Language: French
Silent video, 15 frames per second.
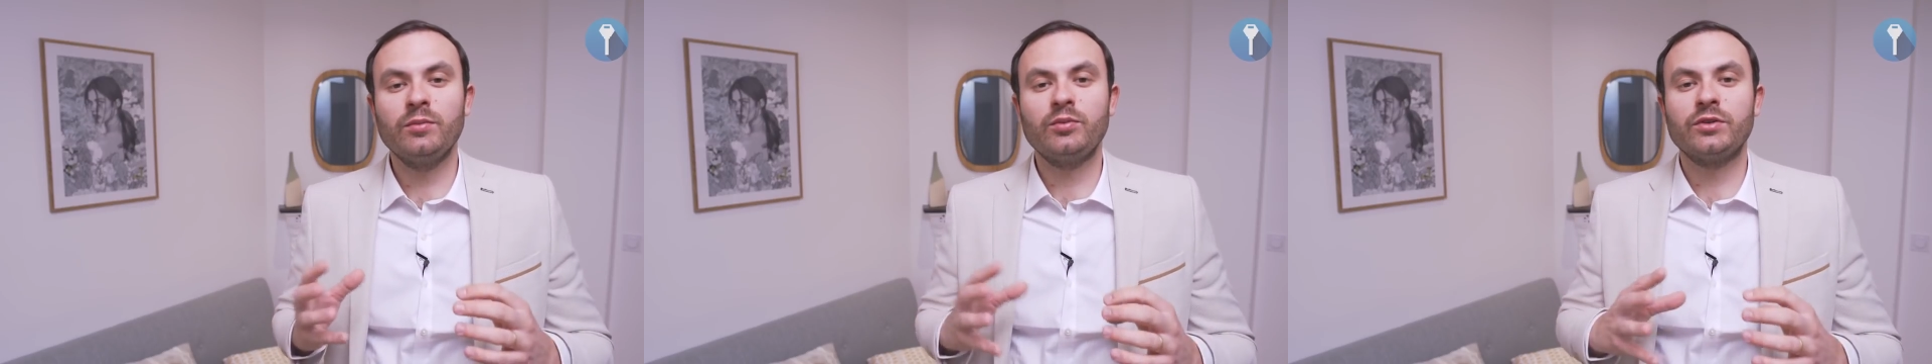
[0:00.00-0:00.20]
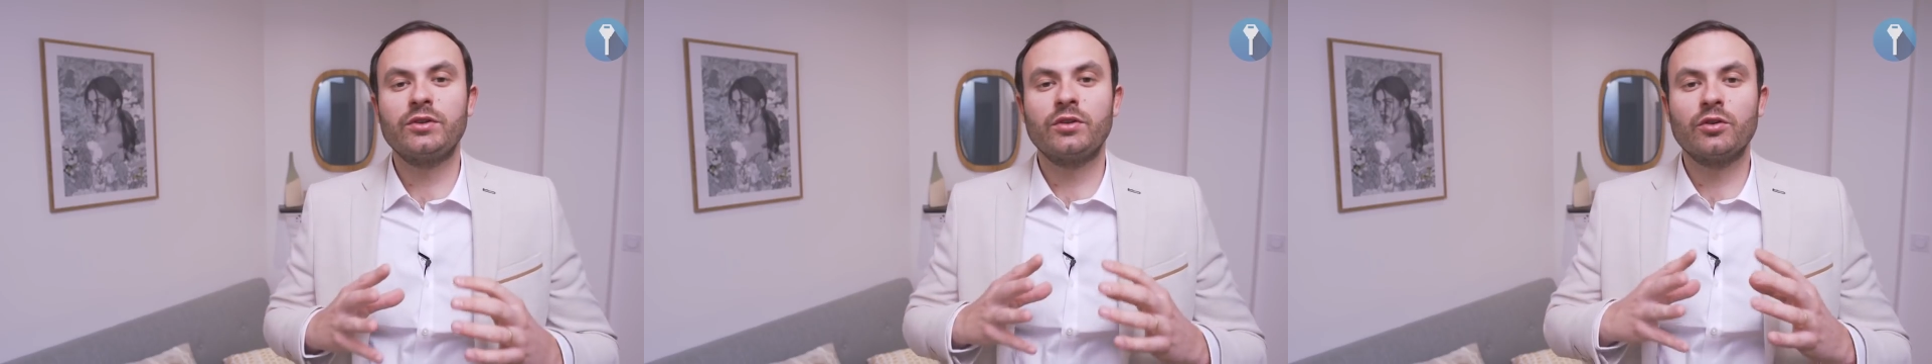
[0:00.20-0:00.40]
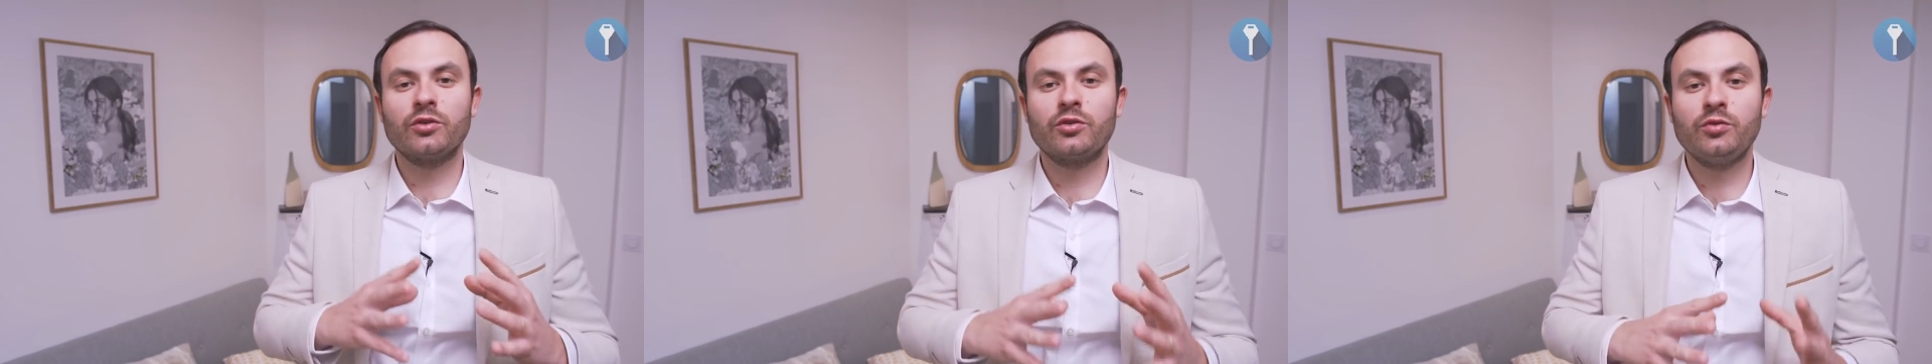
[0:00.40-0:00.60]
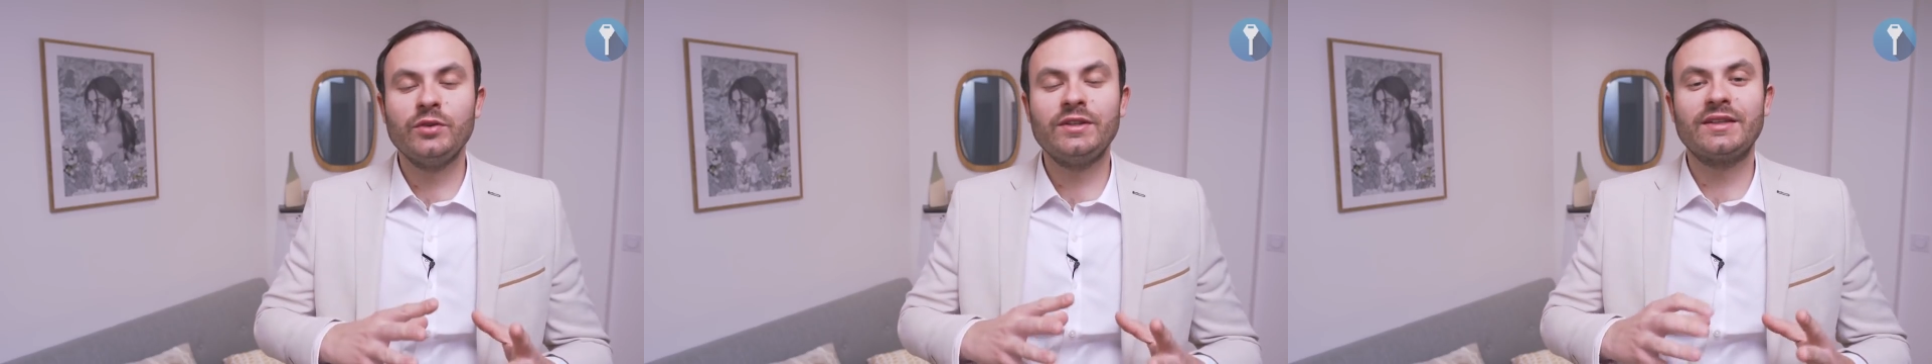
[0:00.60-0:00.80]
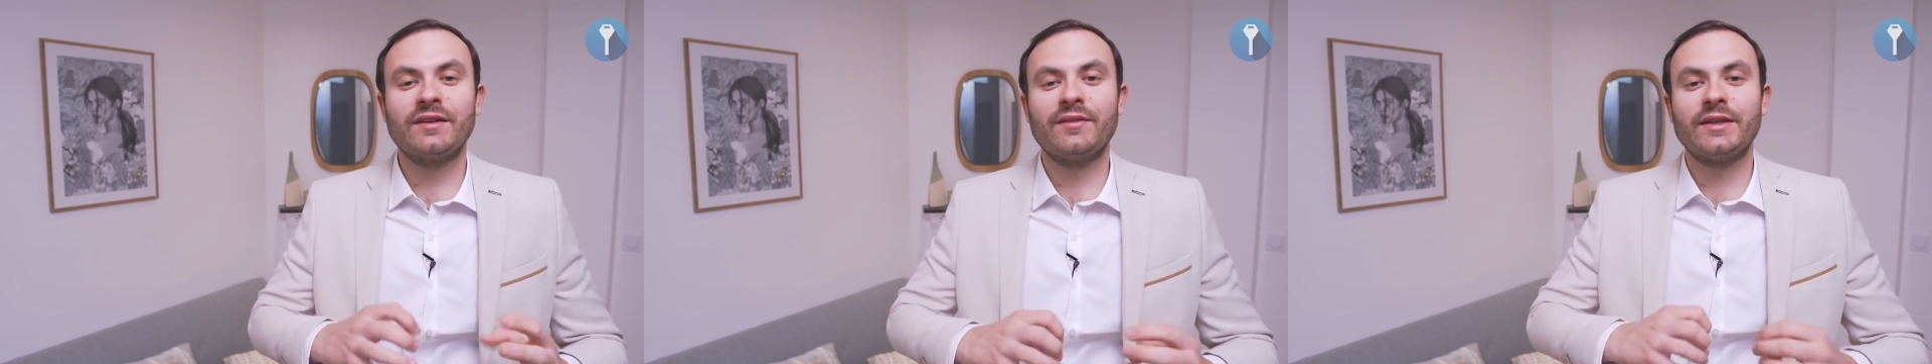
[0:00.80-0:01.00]

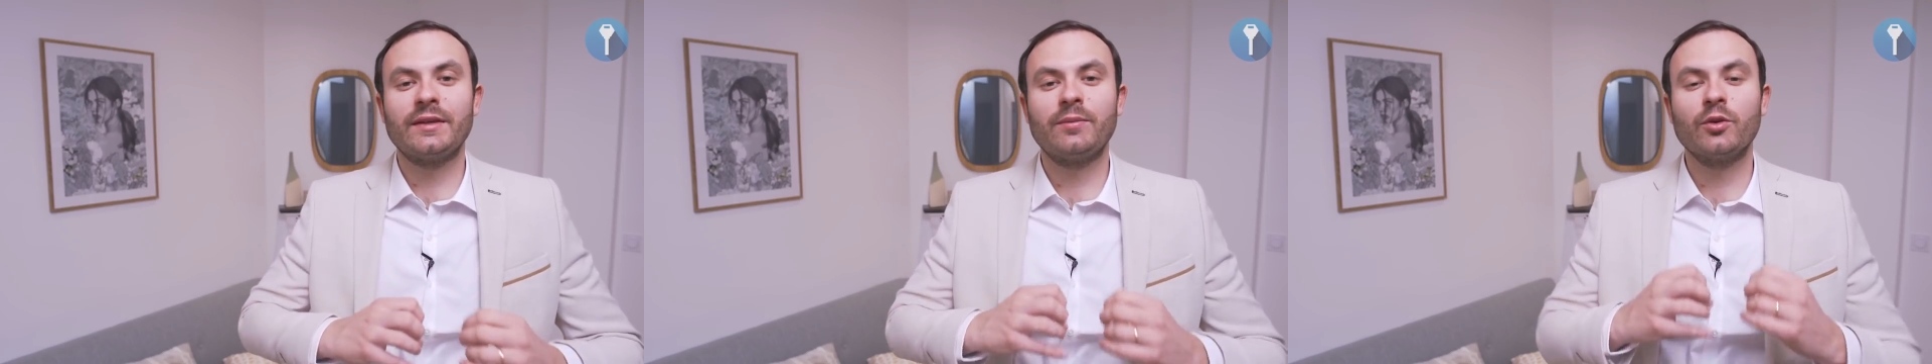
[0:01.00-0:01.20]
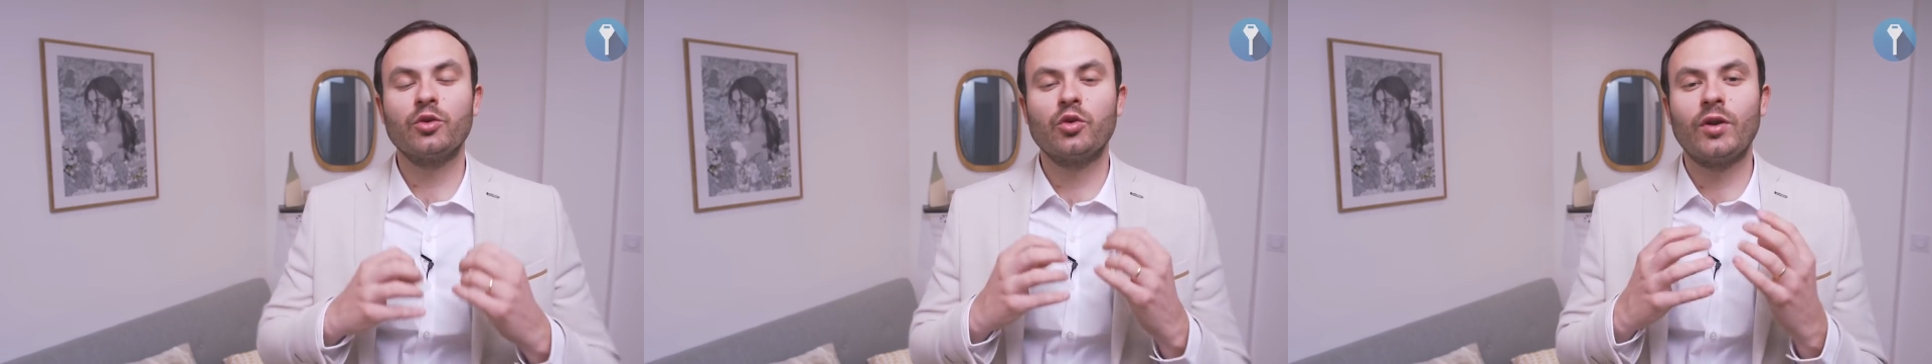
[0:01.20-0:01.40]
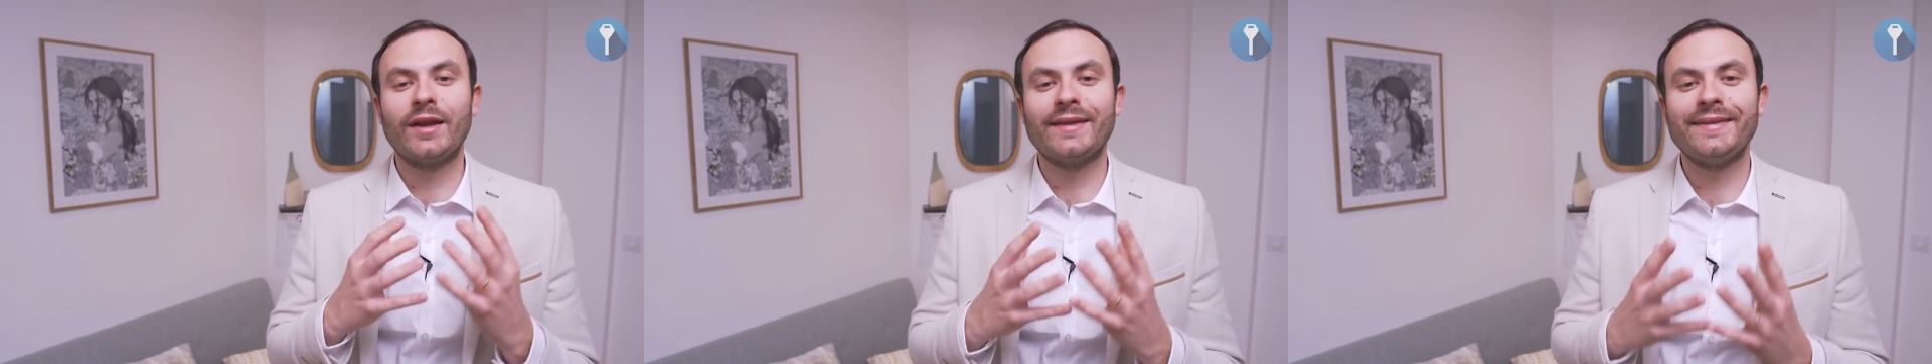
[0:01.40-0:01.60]
puisqu'ensuite, ça va dépendre de la